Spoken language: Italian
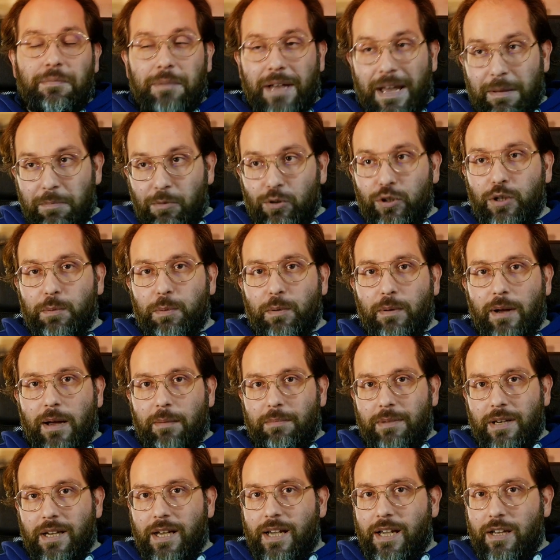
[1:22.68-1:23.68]
è molto
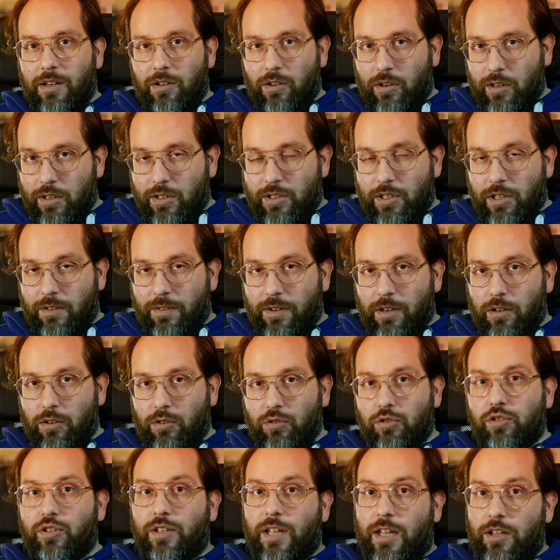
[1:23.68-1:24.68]
probabile che non ricevano
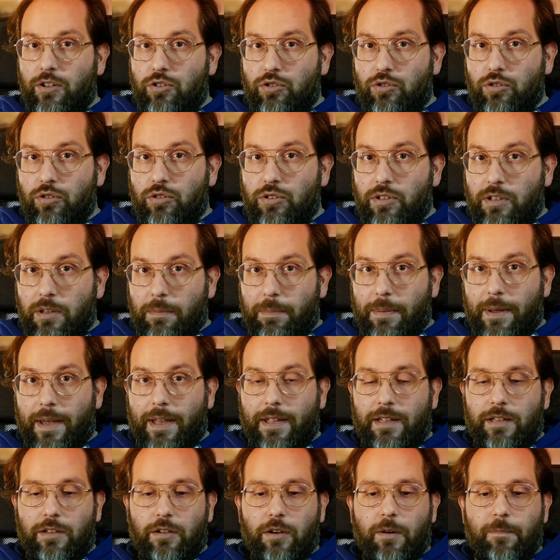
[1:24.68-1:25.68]
lo stesso
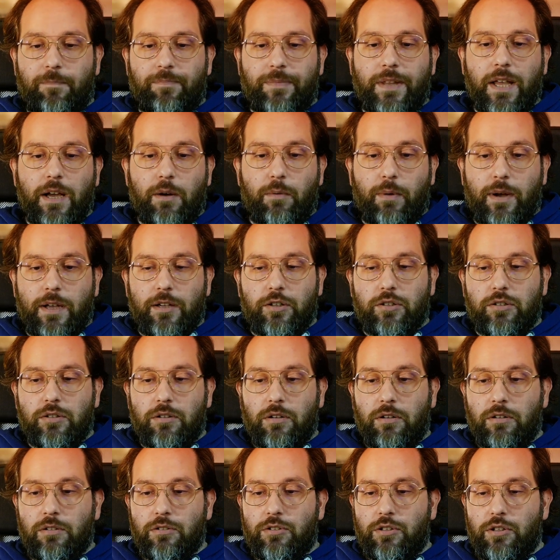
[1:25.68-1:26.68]
stipendio e
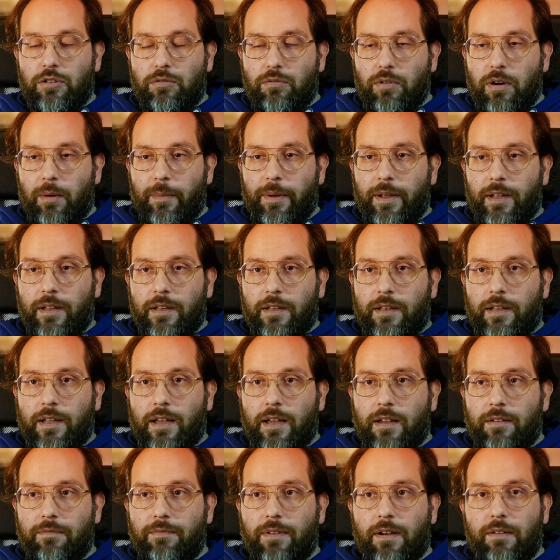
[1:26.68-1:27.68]
questo
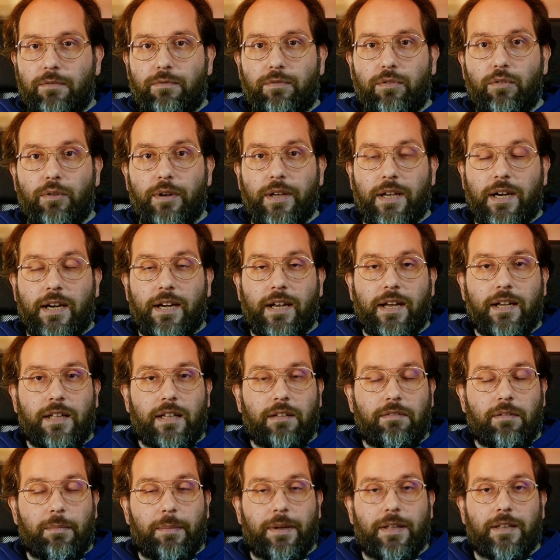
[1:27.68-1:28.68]
sicuramente va a influire
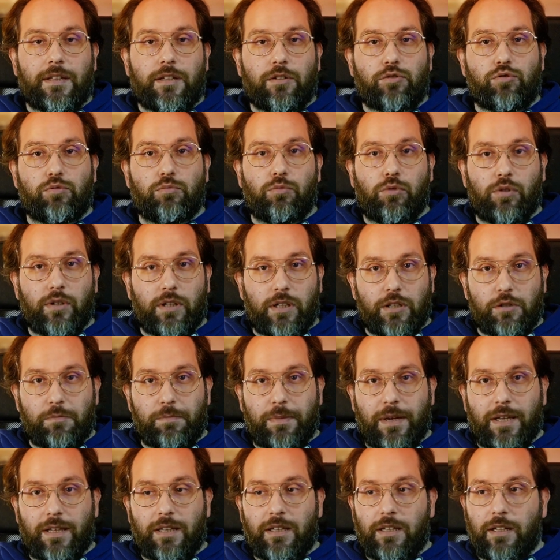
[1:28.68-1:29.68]
negativamente su molti
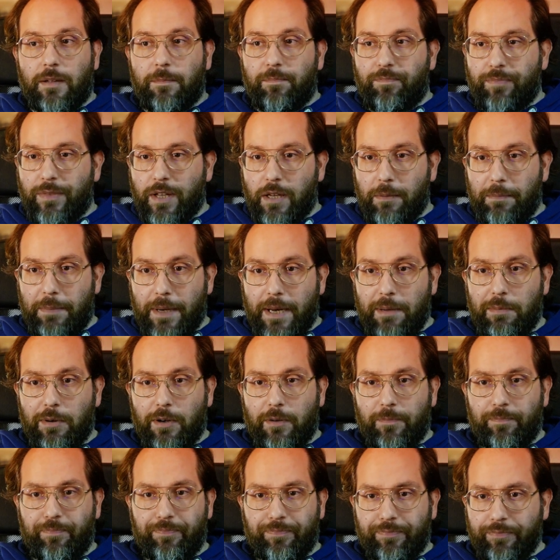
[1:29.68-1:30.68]
aspetti. Il
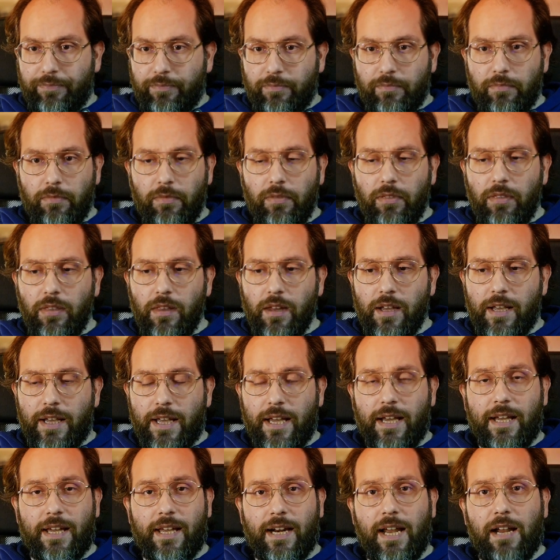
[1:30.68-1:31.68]
primo
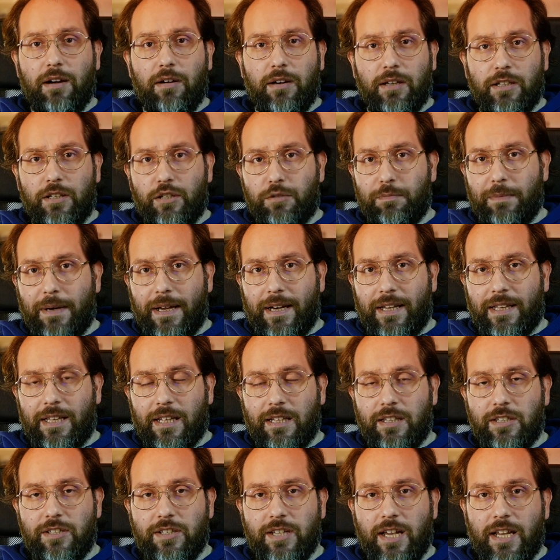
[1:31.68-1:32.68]
che creare una
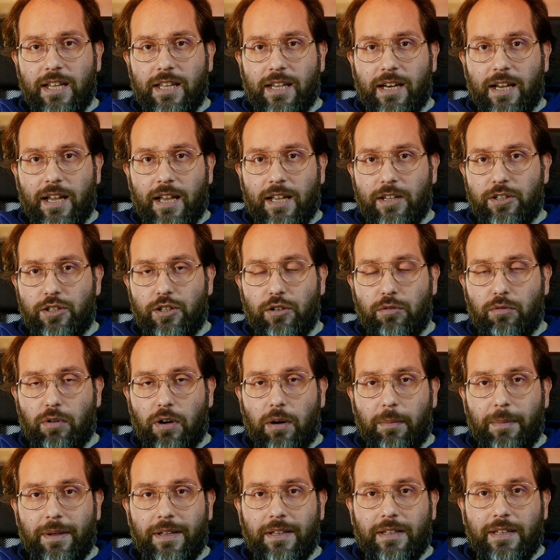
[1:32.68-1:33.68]
disparità di genere è
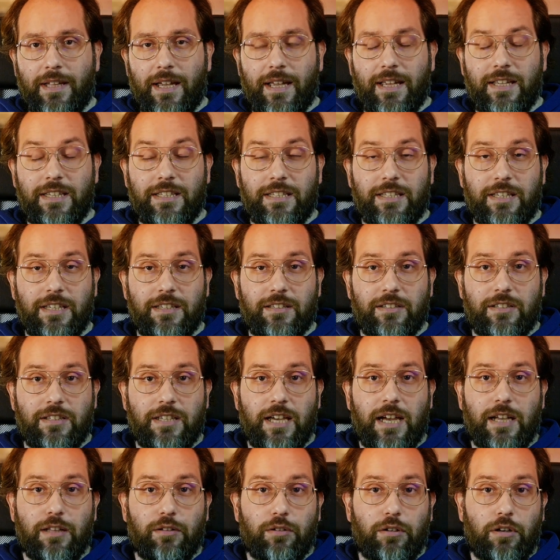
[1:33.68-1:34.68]
sicuramente
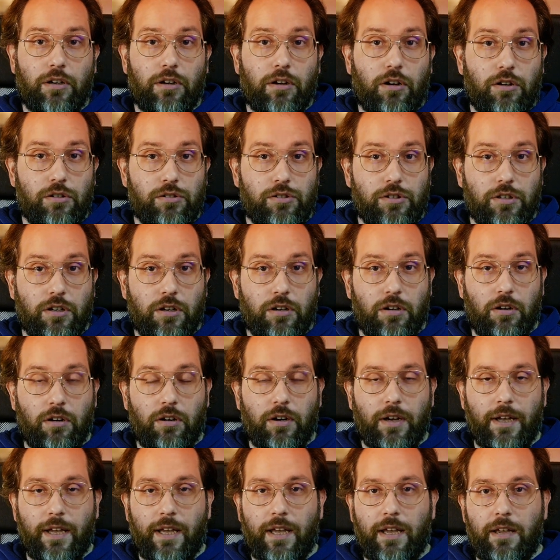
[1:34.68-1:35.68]
insensato,
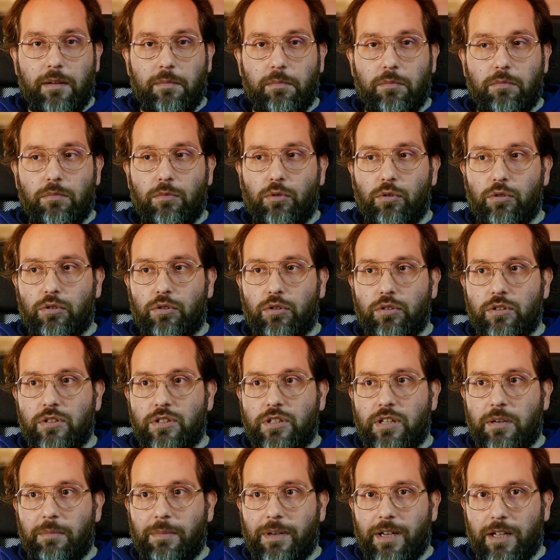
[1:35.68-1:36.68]
illogico e molto
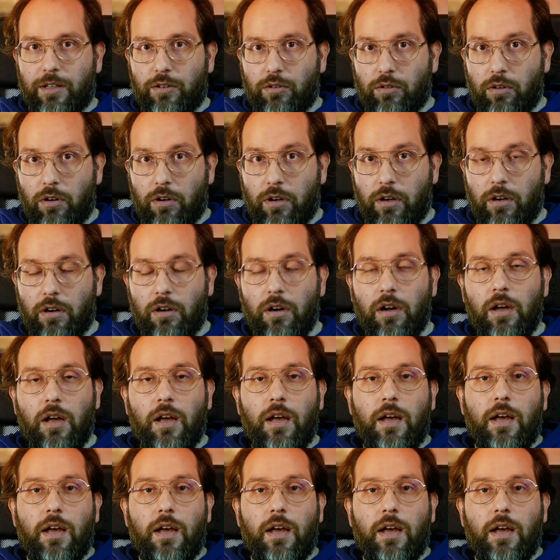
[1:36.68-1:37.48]
discriminatorio